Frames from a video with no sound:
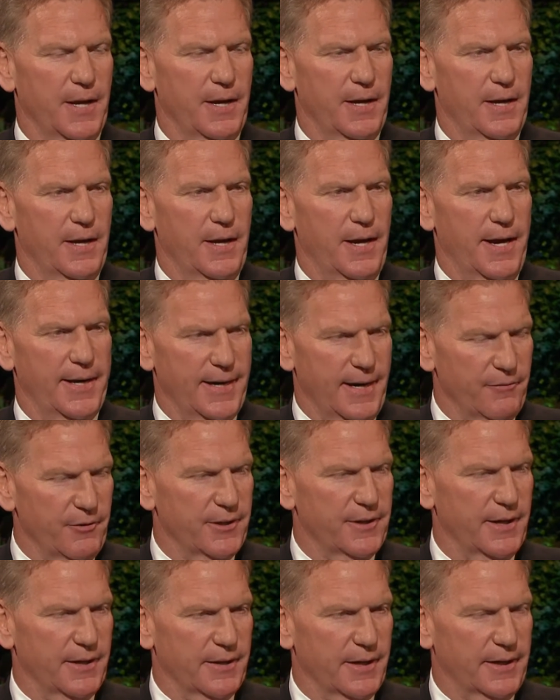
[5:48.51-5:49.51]
因此得到
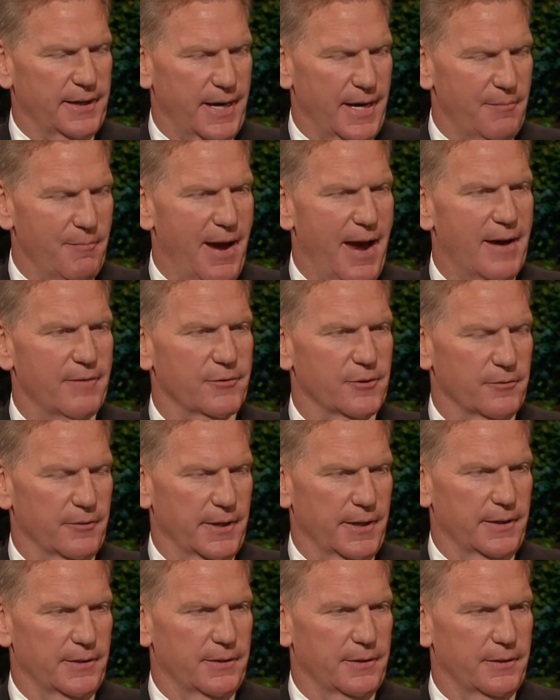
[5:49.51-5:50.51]
荣耀的第四意
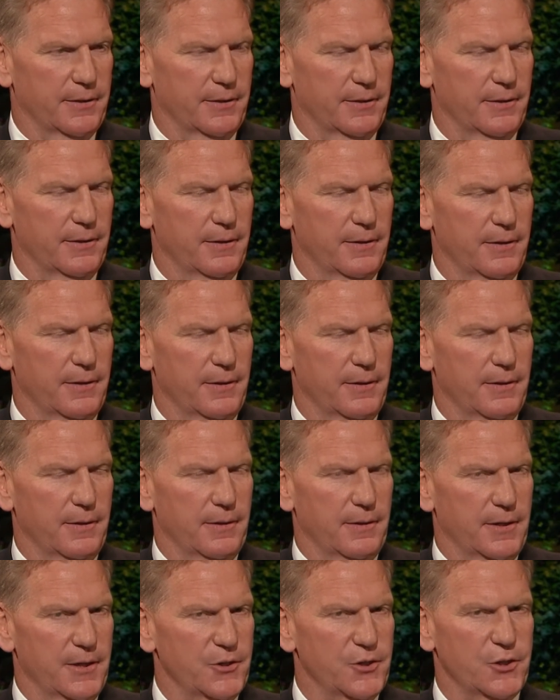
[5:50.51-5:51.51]
象以及随后
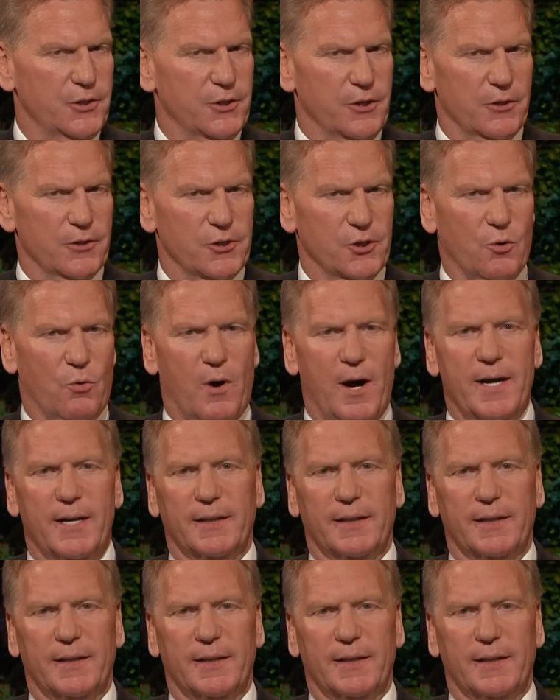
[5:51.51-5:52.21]
发生的一切。